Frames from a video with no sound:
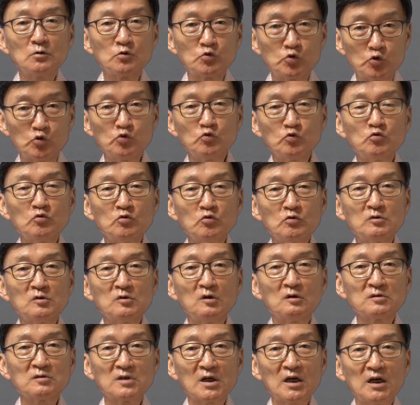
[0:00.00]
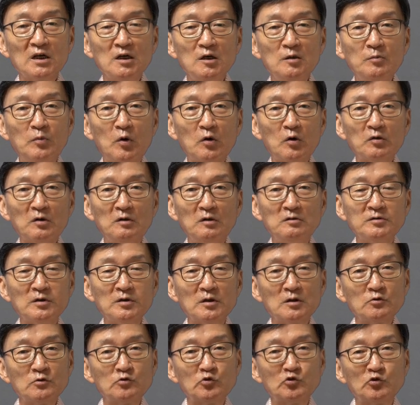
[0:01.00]
중국 정제가 일본
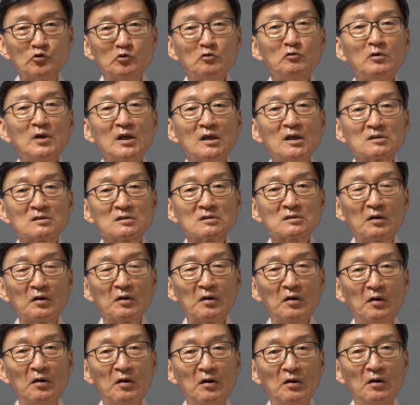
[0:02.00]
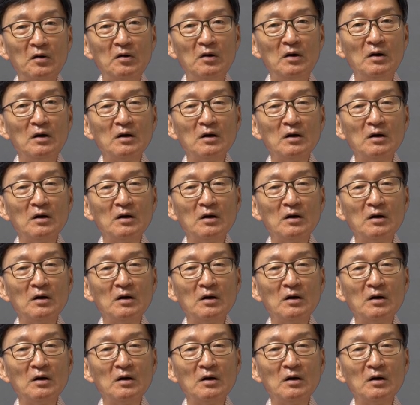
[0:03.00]
경제를 추월했어요.